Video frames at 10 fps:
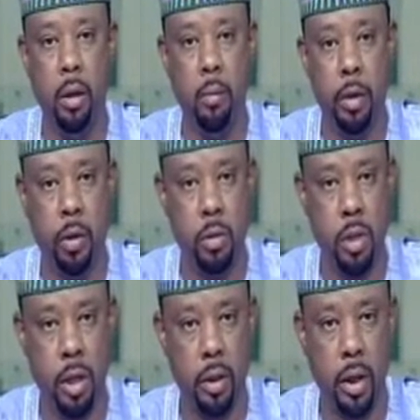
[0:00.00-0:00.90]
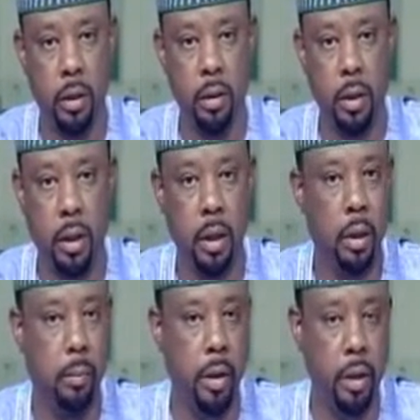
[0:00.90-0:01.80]
بوزارة العدل
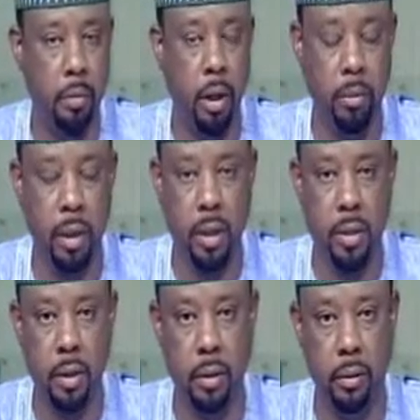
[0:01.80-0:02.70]
تقرير إبراهيم محمد حسن